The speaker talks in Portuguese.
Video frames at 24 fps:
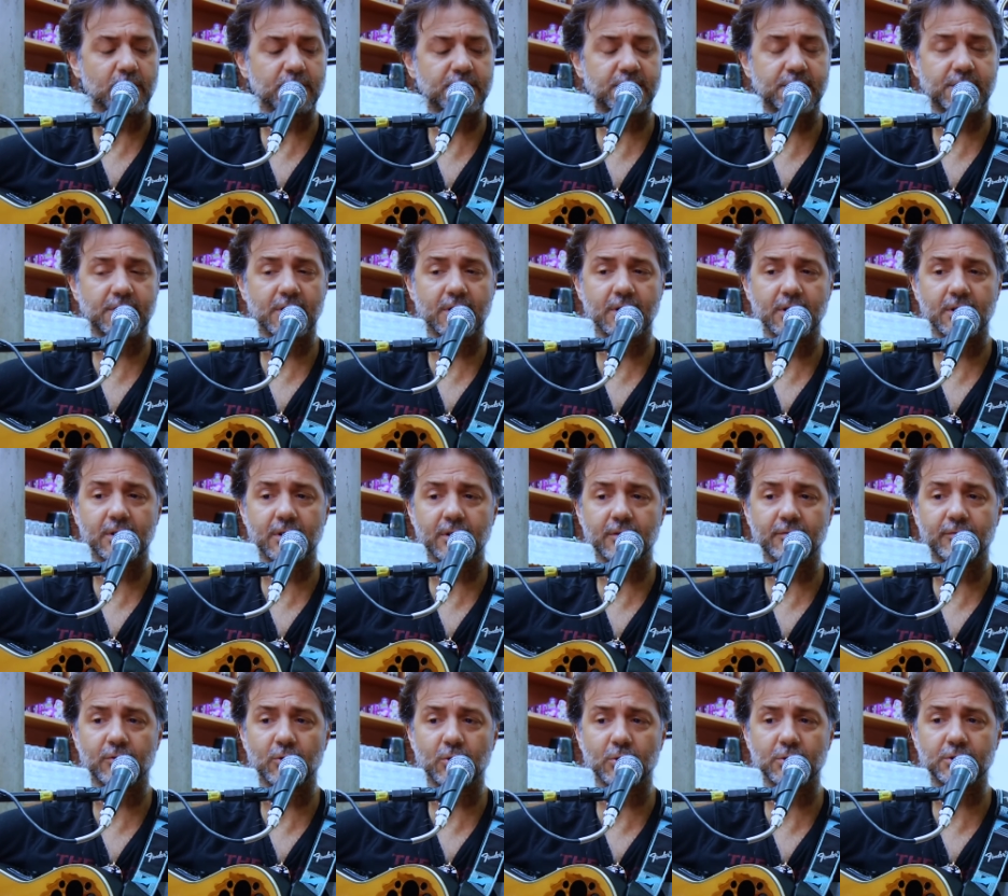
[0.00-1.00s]
sei
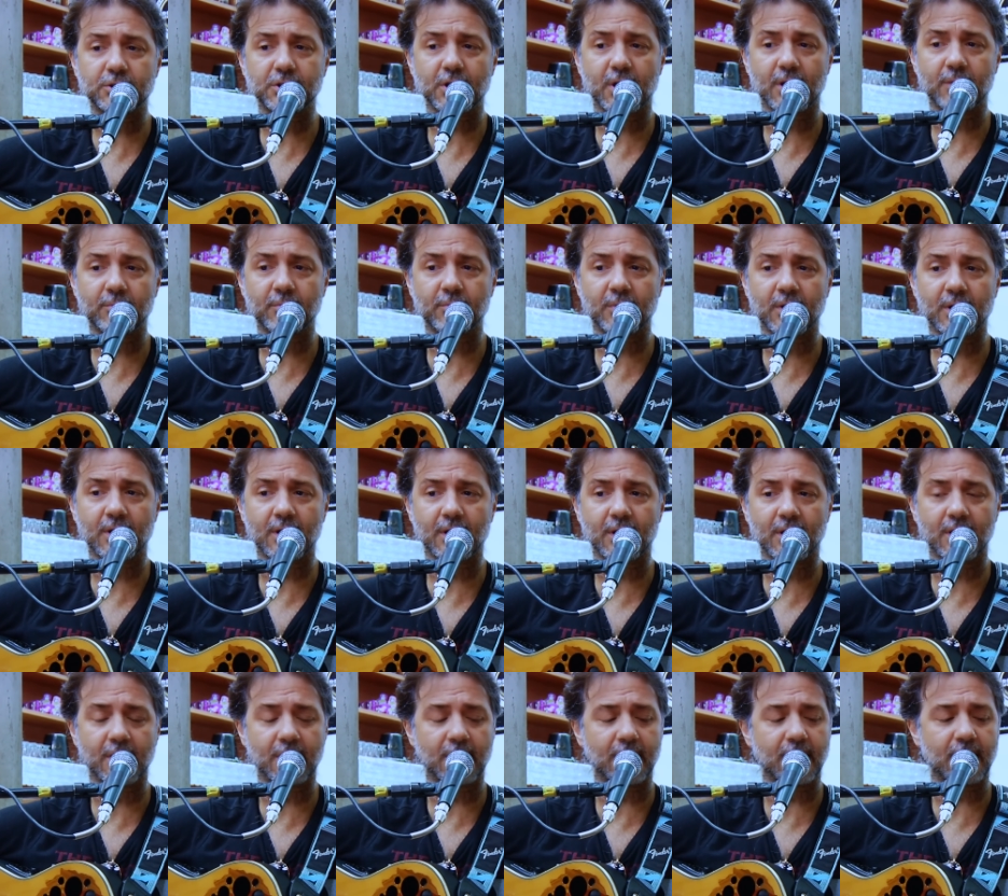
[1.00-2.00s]
que vou te
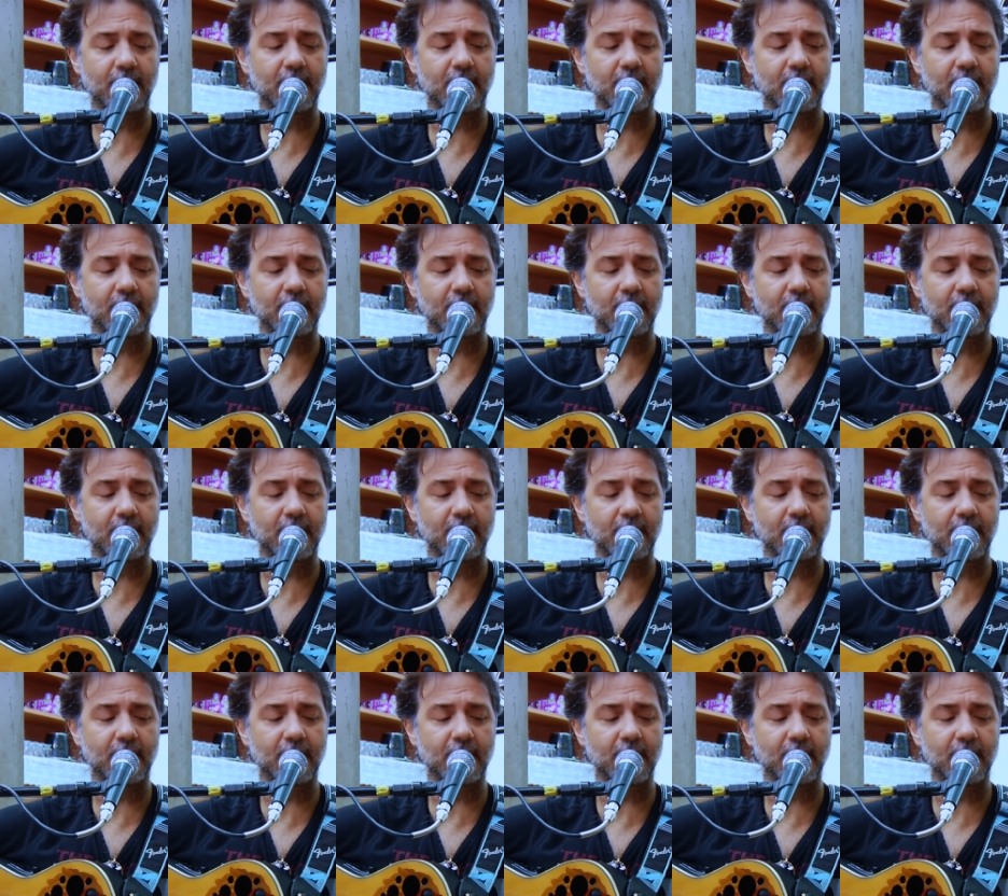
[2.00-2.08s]
amar